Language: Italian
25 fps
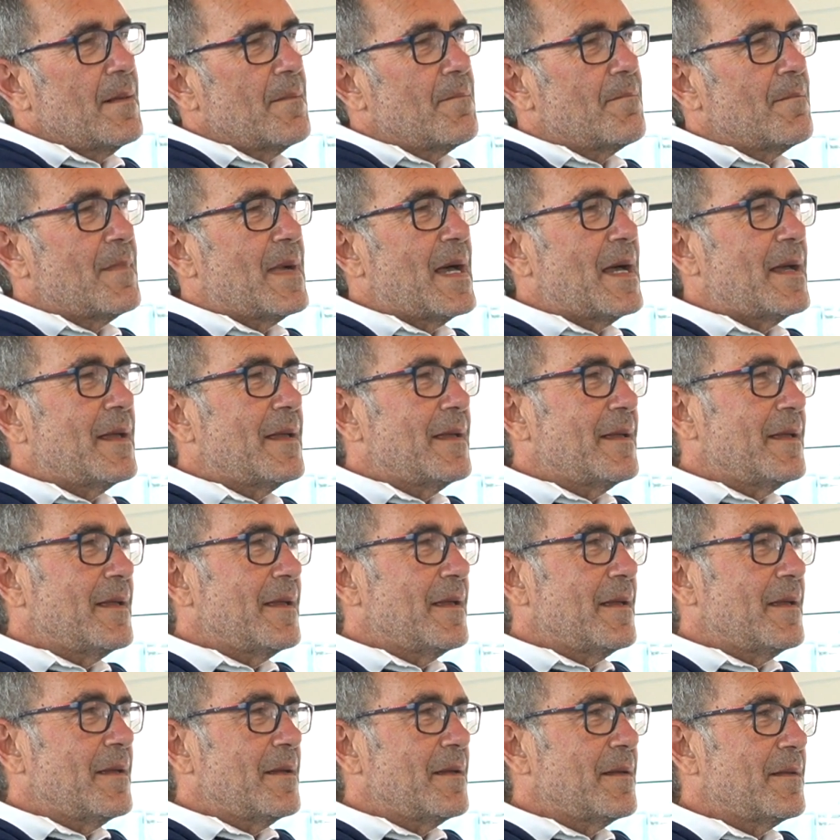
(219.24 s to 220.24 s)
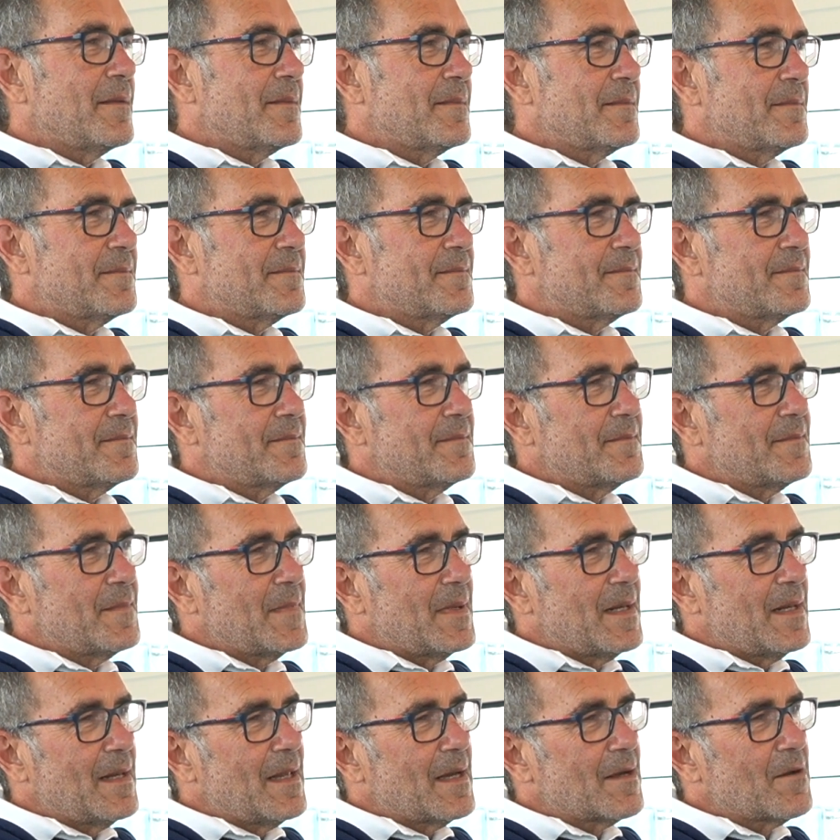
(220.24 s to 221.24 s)
Ma eh,
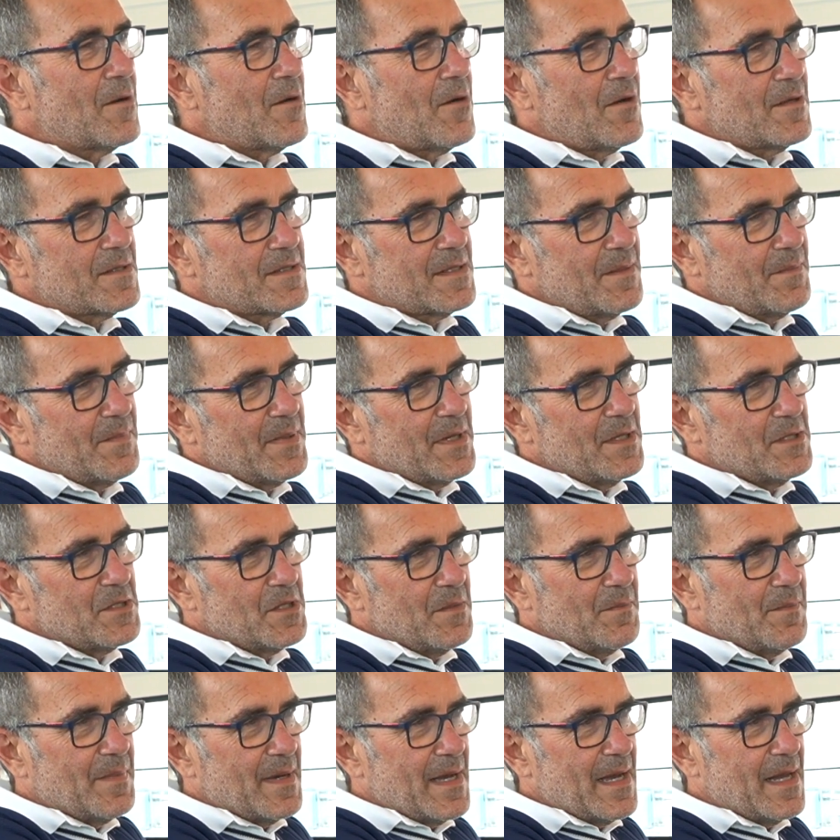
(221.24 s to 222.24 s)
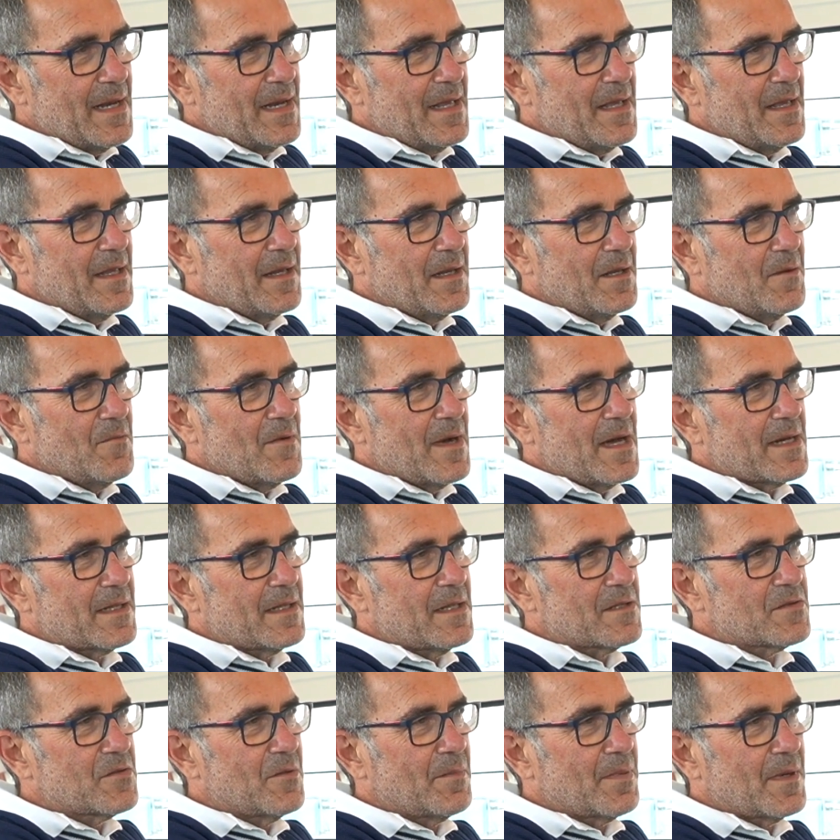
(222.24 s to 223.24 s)
la cosa principale riguarda
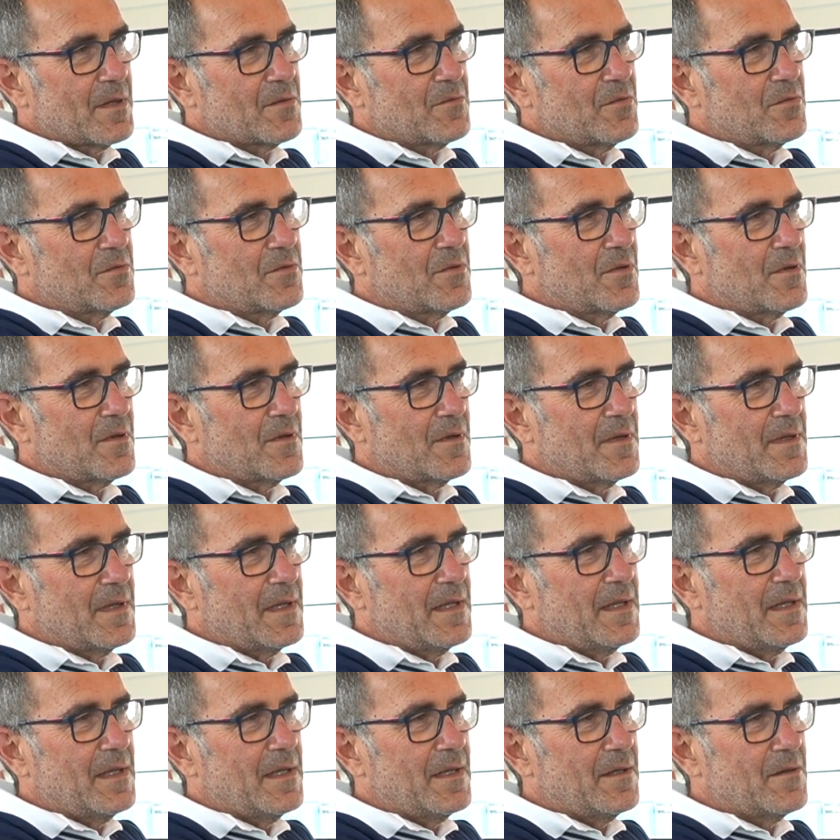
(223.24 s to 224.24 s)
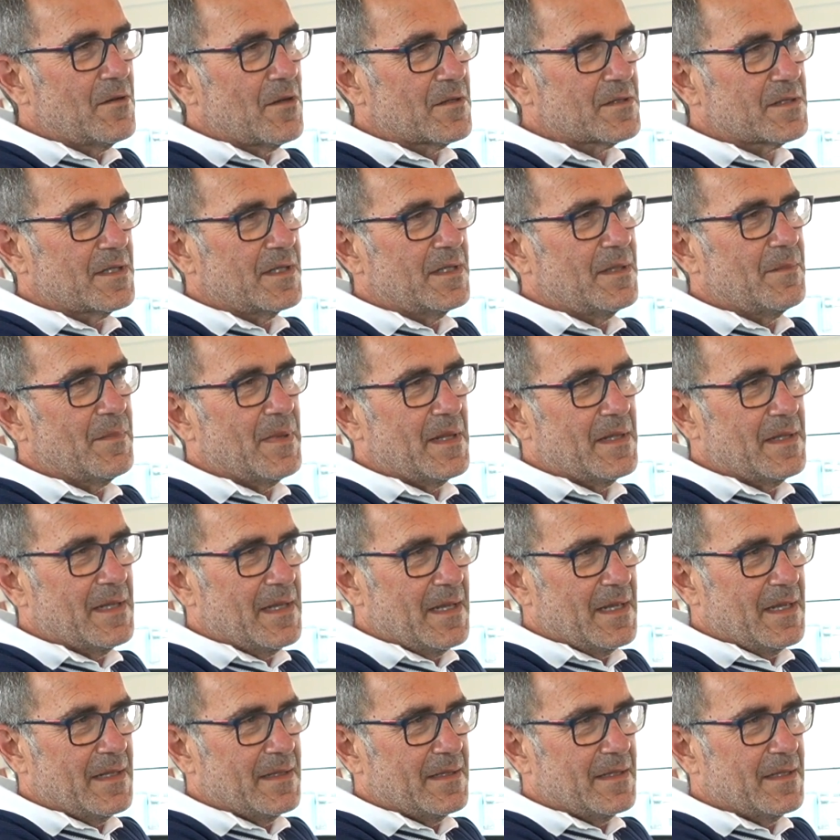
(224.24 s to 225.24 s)
soprattutto i nostri
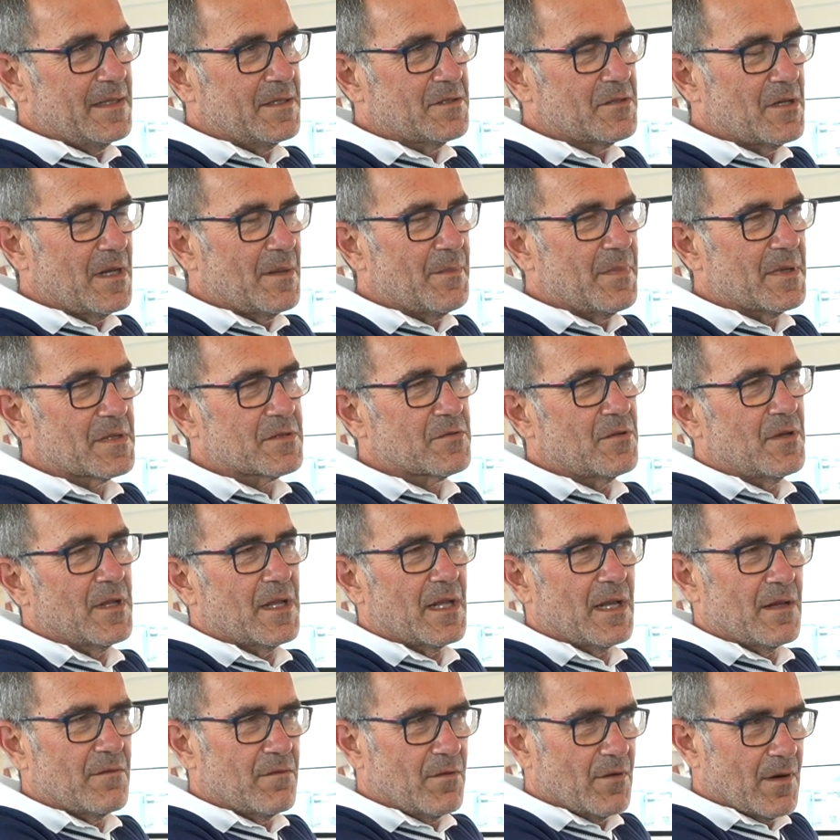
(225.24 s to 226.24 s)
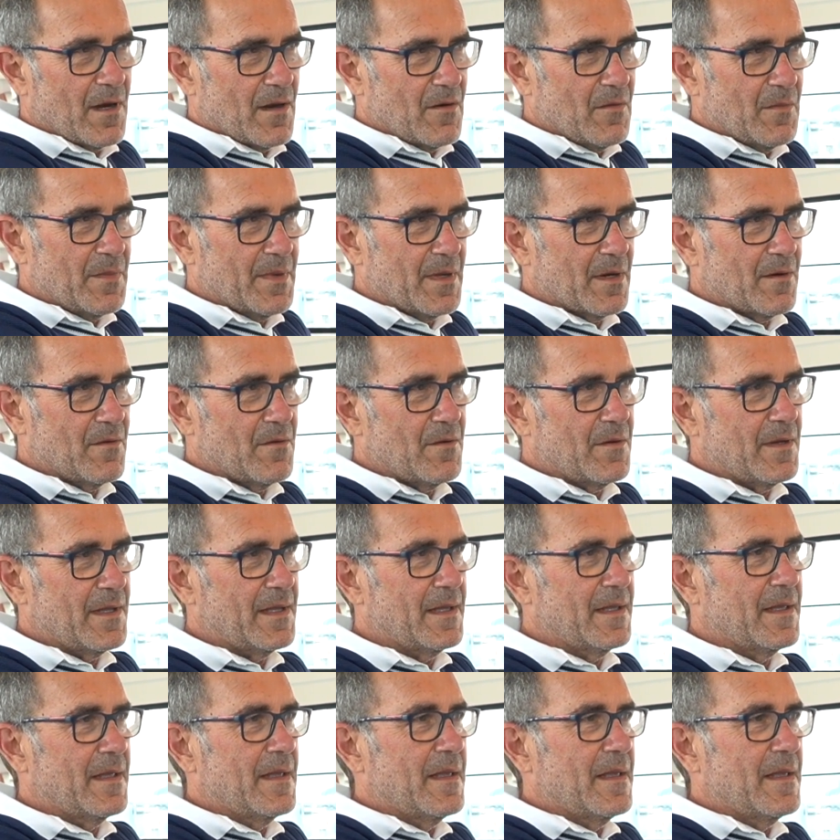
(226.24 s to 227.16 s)
dipendenti, cioè le persone che lavorano per noi,